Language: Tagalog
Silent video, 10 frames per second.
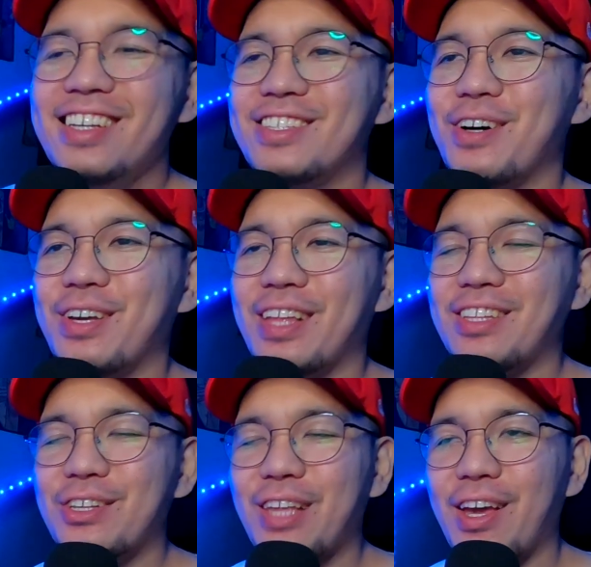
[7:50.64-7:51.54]
so, ayun,
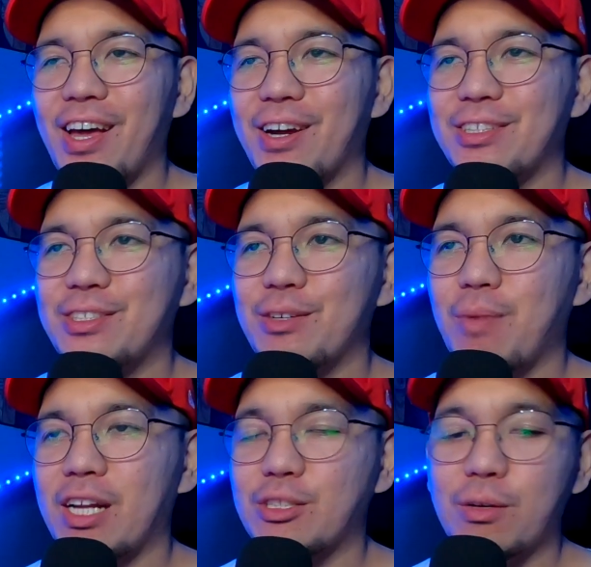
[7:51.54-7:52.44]
andito tayo Anchors no,
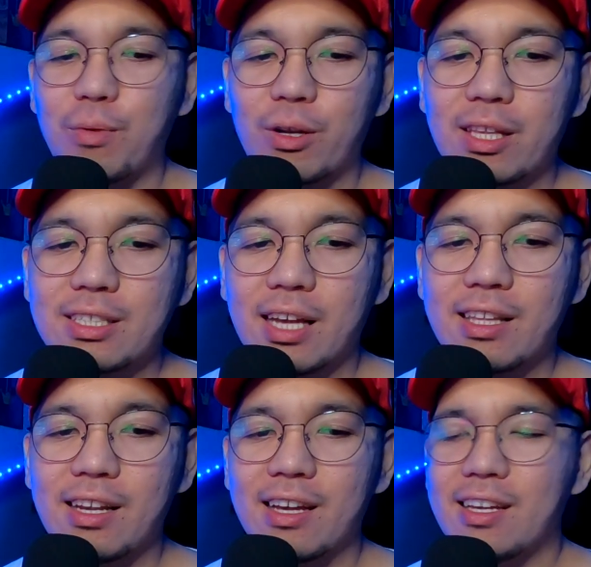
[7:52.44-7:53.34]
para sumuporta sa
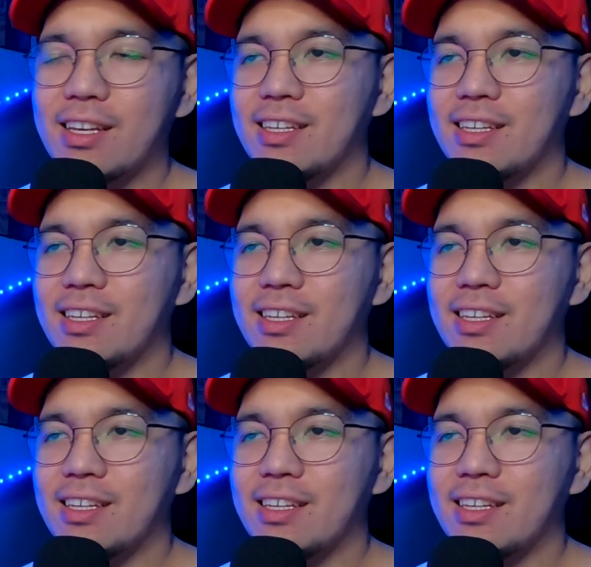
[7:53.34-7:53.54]
kanila.